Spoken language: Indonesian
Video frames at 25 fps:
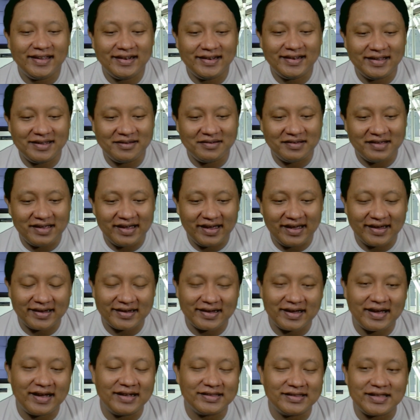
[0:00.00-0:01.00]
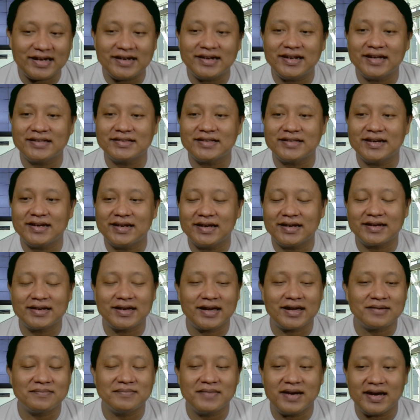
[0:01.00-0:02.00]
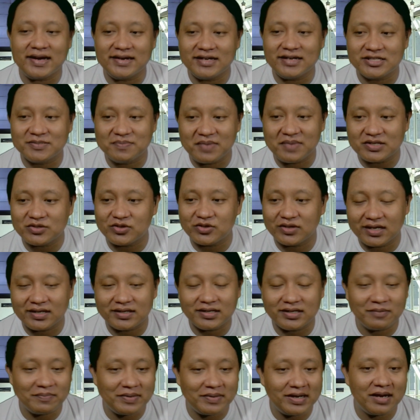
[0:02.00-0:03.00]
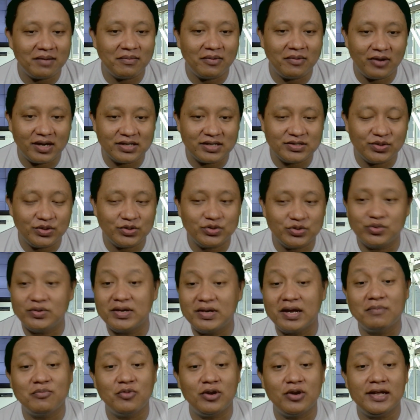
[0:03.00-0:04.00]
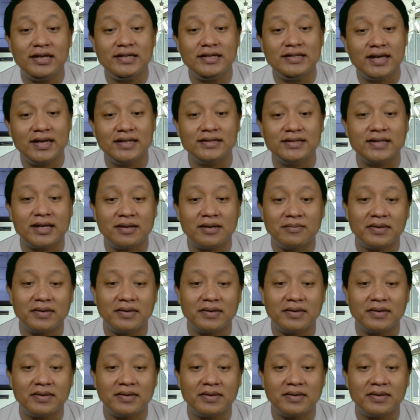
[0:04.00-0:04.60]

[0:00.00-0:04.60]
ini eh, tanda-tanda uh, karma Anies Baswedan kepada Bawaslu sudah mulai nyata